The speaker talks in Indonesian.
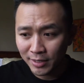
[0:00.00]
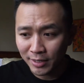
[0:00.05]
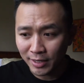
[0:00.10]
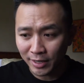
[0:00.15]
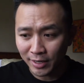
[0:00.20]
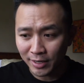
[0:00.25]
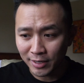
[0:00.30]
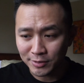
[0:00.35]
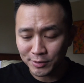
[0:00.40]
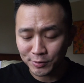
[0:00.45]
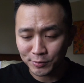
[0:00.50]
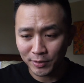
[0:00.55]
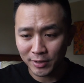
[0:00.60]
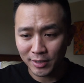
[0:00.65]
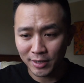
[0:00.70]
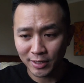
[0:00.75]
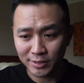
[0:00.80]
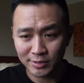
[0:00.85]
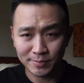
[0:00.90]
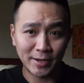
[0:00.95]
karena sesuai
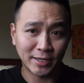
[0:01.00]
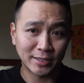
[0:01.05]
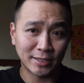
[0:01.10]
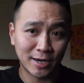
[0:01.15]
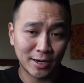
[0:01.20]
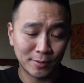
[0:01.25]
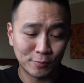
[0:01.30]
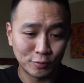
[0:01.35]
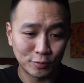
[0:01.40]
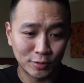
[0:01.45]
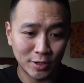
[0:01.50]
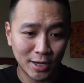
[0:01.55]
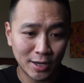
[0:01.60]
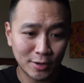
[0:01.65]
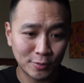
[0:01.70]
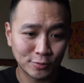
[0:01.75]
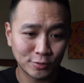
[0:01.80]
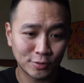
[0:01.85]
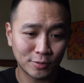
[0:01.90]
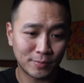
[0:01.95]
dengan semangat anak
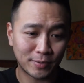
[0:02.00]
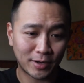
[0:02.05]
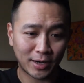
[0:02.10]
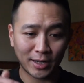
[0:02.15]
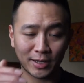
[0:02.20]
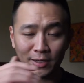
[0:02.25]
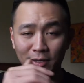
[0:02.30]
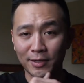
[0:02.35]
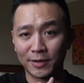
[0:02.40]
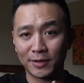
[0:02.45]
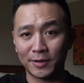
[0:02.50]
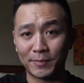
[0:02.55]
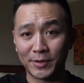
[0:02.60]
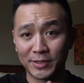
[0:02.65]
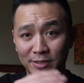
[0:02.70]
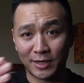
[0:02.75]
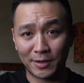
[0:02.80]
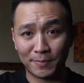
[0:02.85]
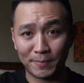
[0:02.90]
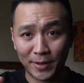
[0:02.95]
muda untuk meraih
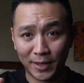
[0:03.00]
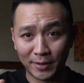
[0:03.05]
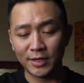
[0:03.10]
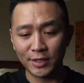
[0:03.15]
masa depan.